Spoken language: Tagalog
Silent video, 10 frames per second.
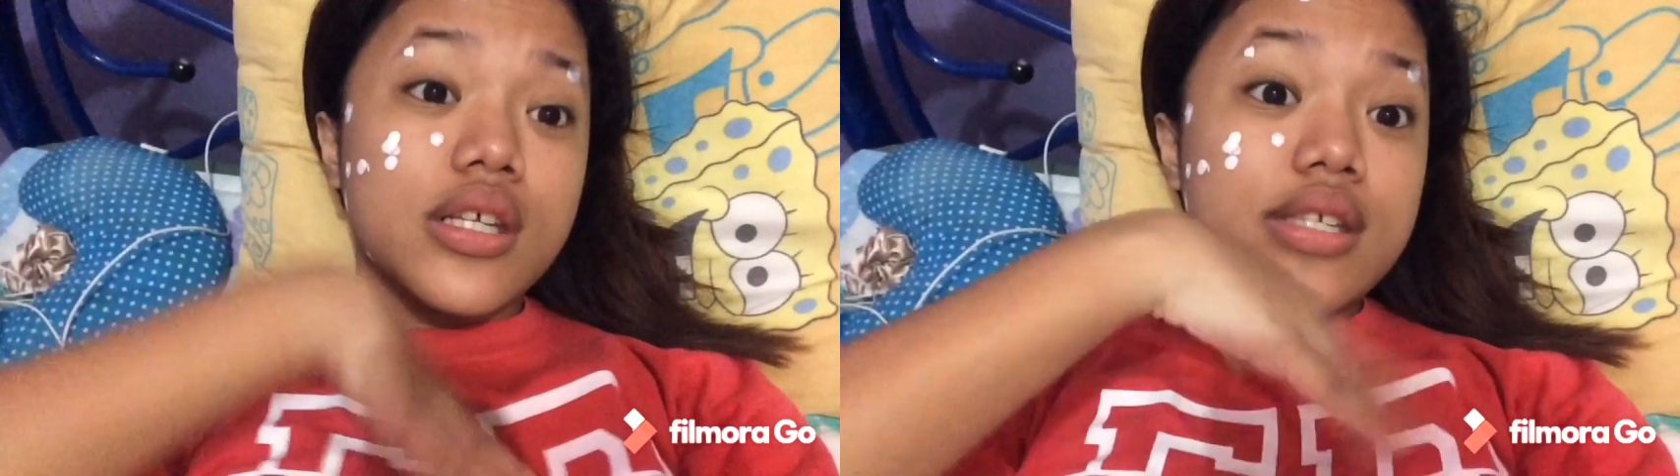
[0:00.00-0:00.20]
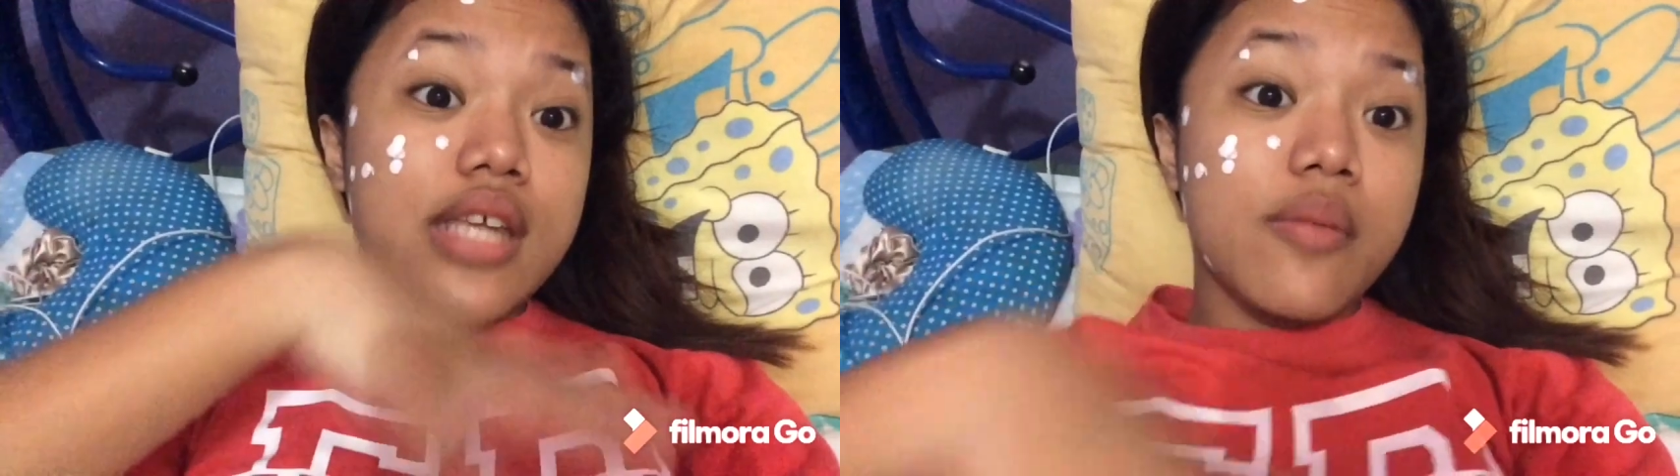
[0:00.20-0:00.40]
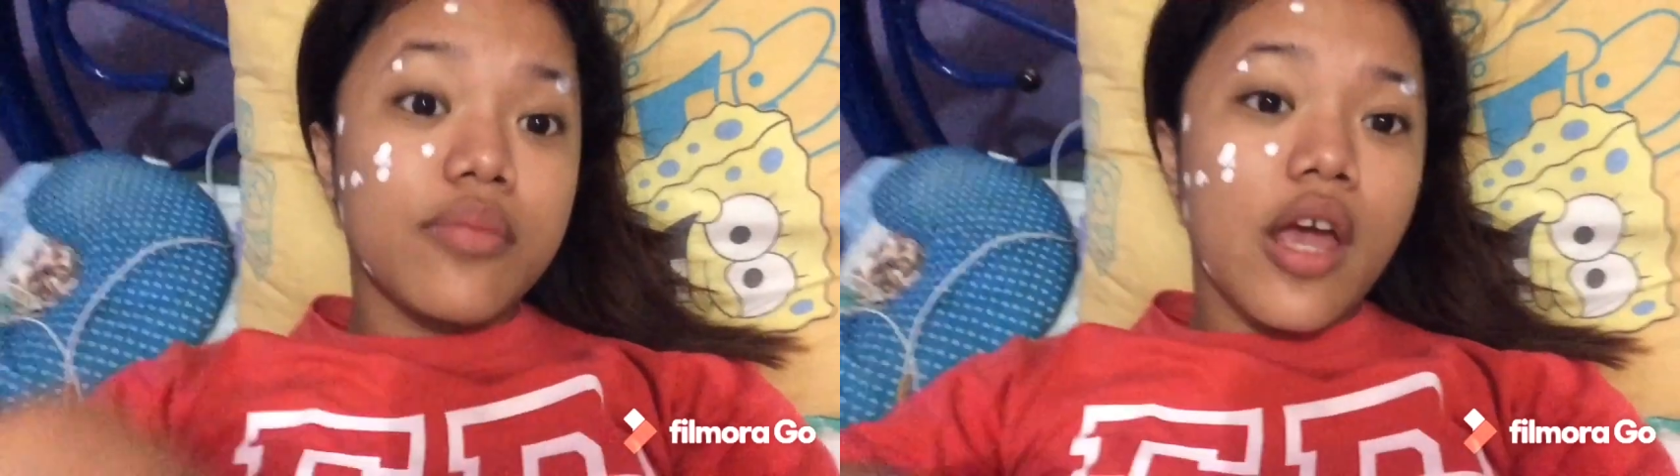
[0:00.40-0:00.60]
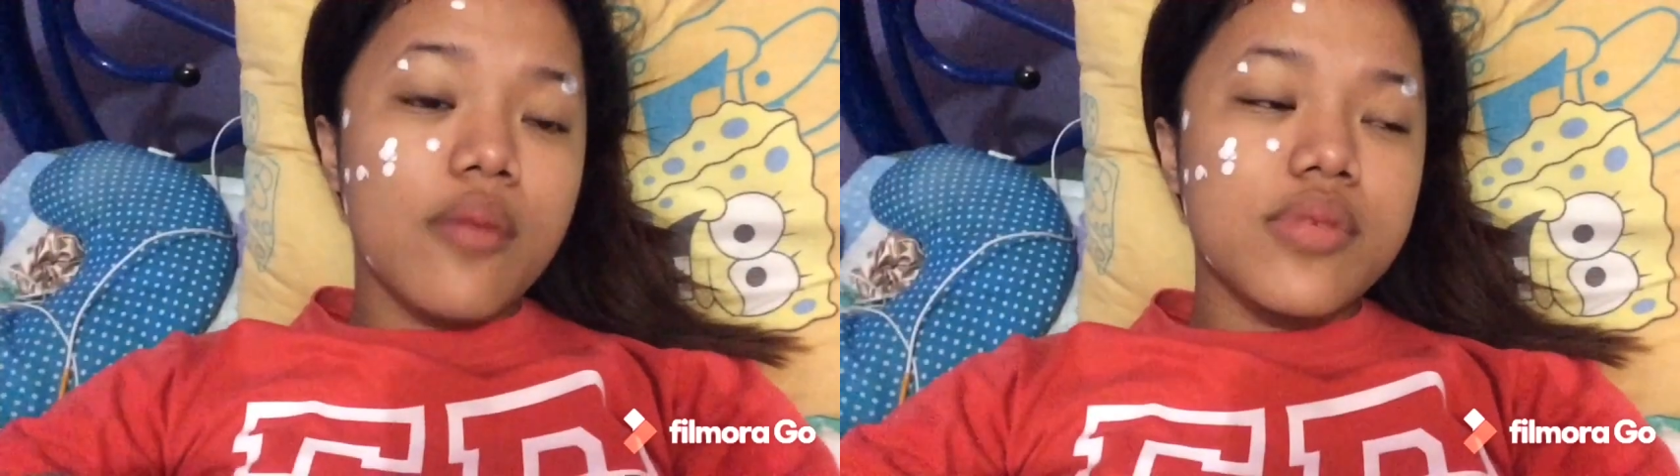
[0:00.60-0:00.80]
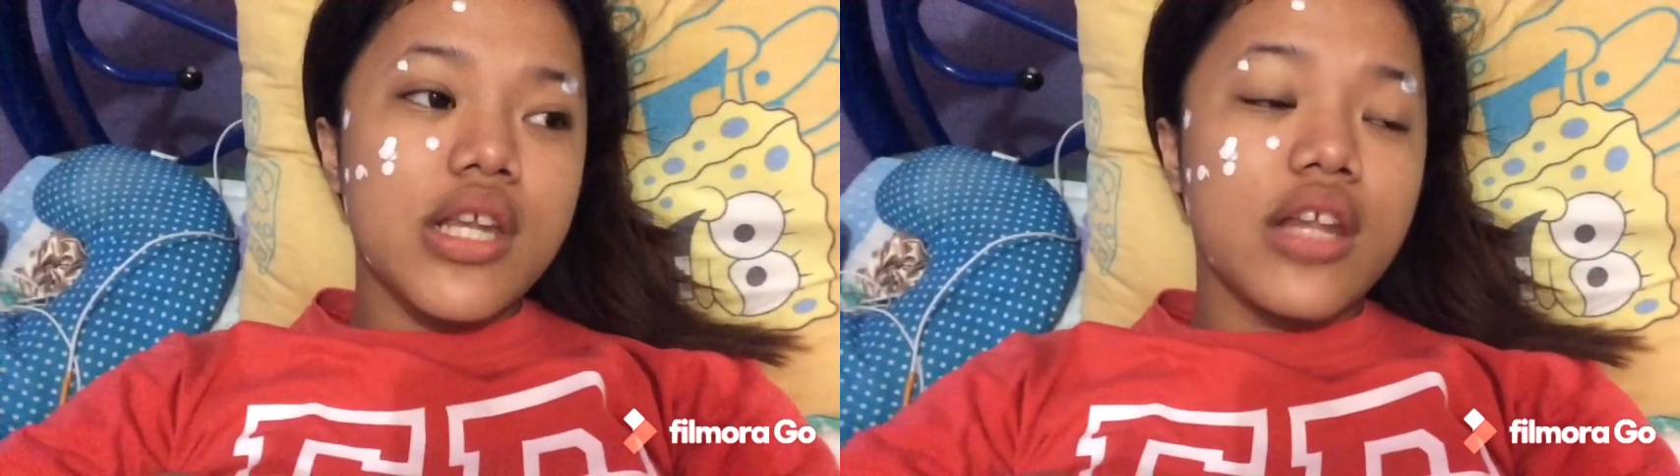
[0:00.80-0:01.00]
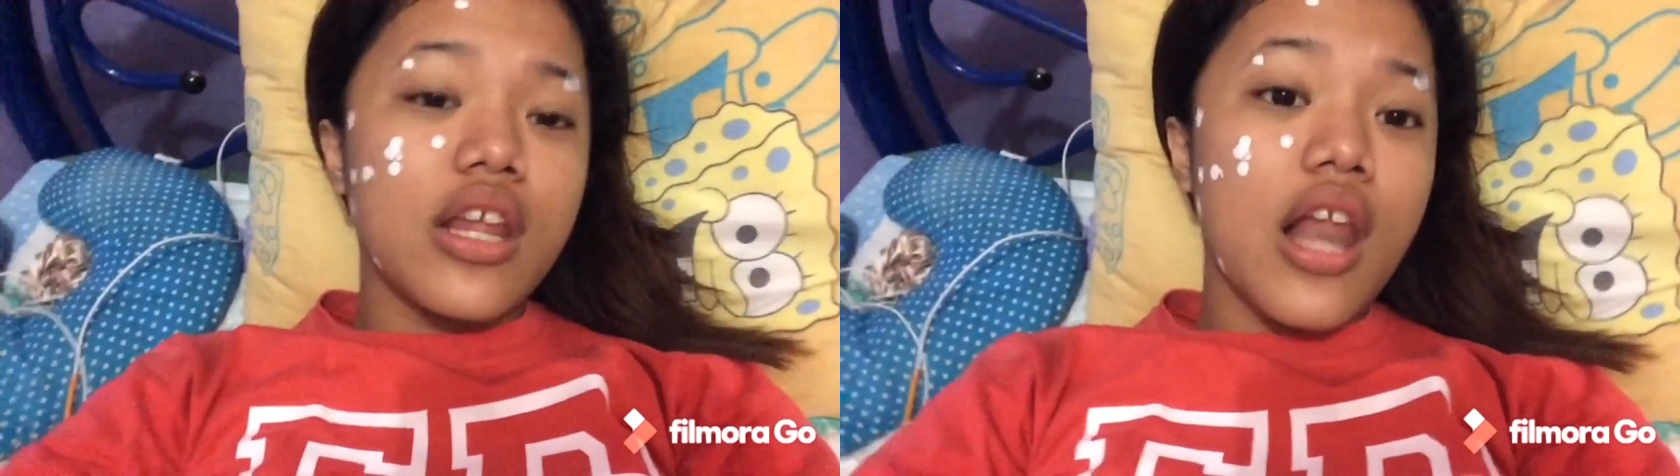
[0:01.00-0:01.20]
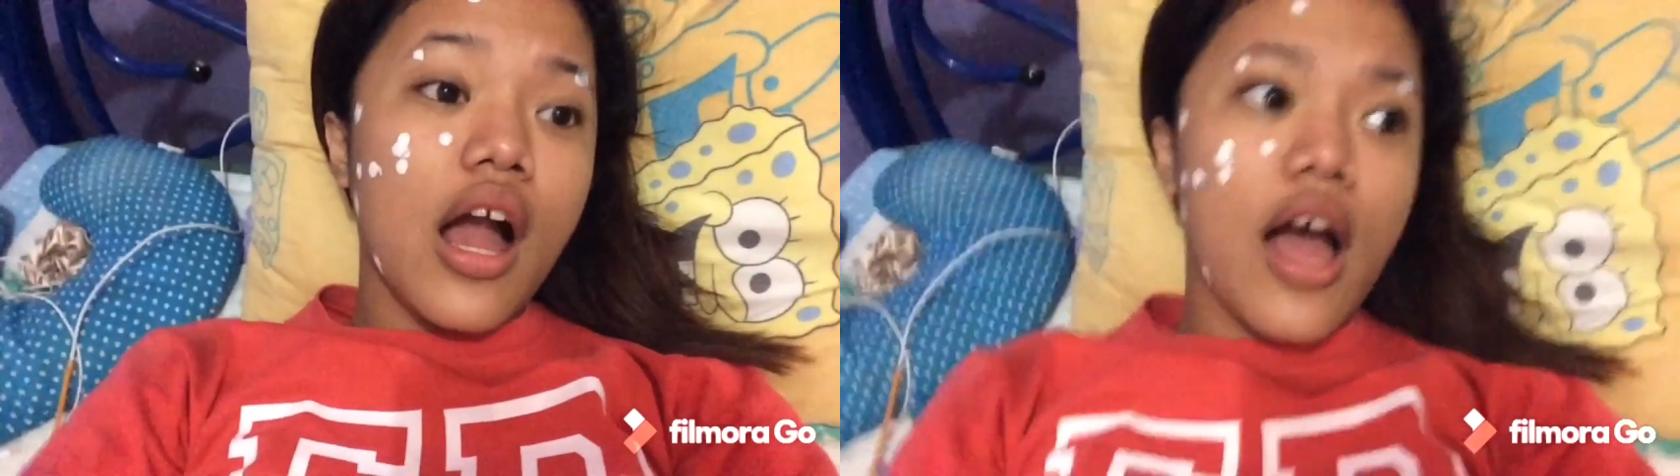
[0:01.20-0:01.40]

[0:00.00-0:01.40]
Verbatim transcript: the same time sila nila